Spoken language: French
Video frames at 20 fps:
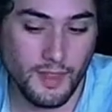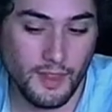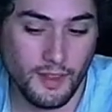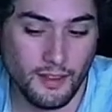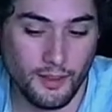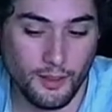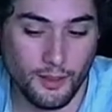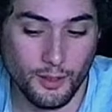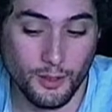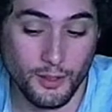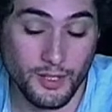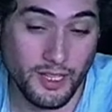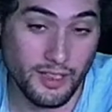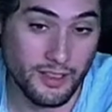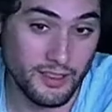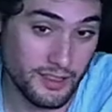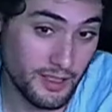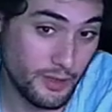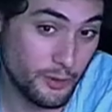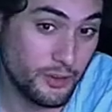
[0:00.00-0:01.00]
euh, il y,
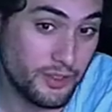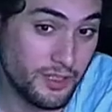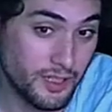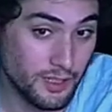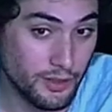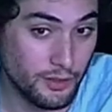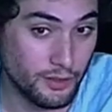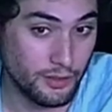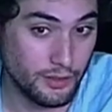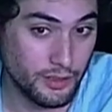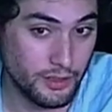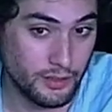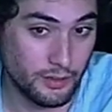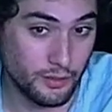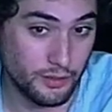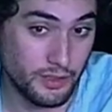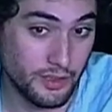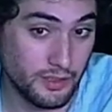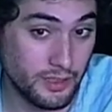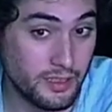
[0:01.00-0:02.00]
a une séquence,
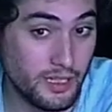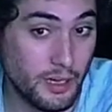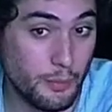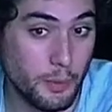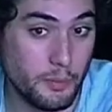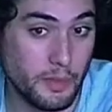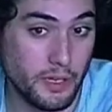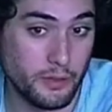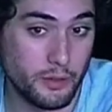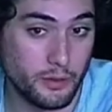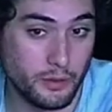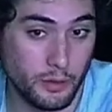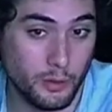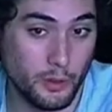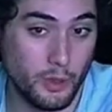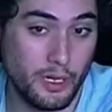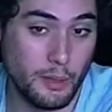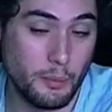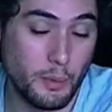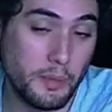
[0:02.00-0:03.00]
donc c'est la première chose.
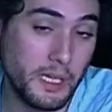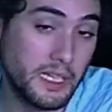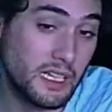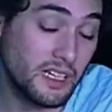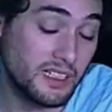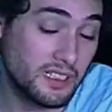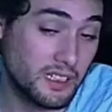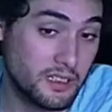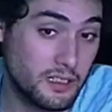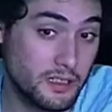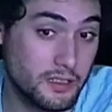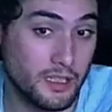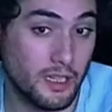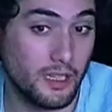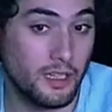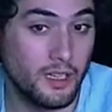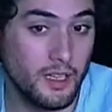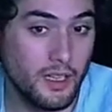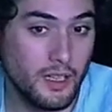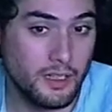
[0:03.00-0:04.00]
la première caractéristique
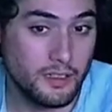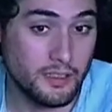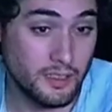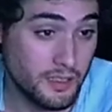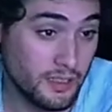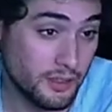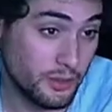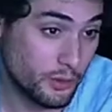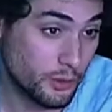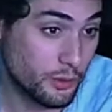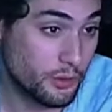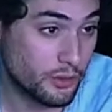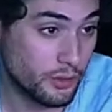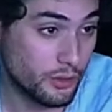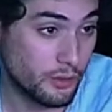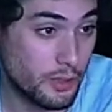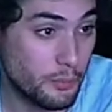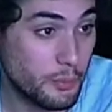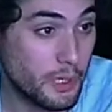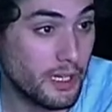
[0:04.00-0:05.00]
serait des
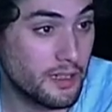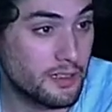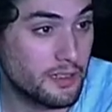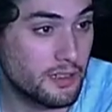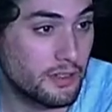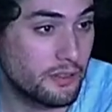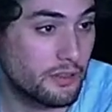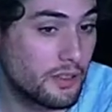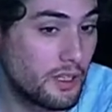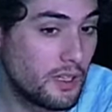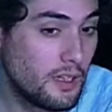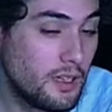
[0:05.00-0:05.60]
instructions impératives.